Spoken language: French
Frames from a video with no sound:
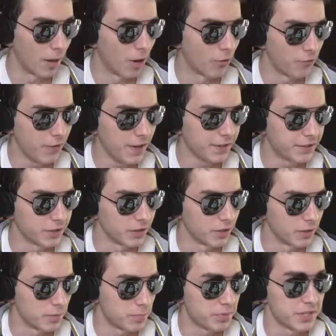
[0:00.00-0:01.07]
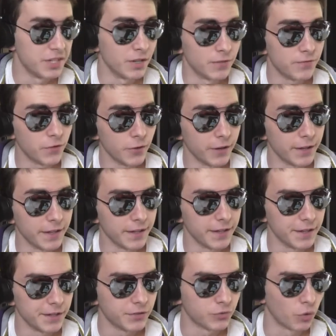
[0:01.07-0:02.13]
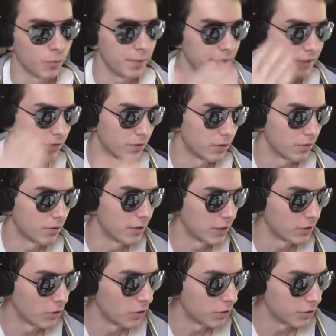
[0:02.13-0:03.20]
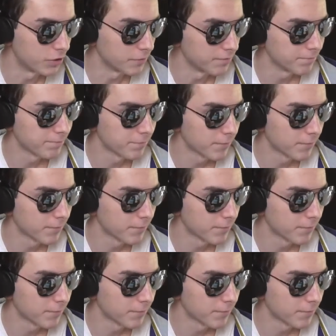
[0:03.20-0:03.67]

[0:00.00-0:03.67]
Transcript: Bah en fait, euh, Petit Enfant est tombé dans la drogue.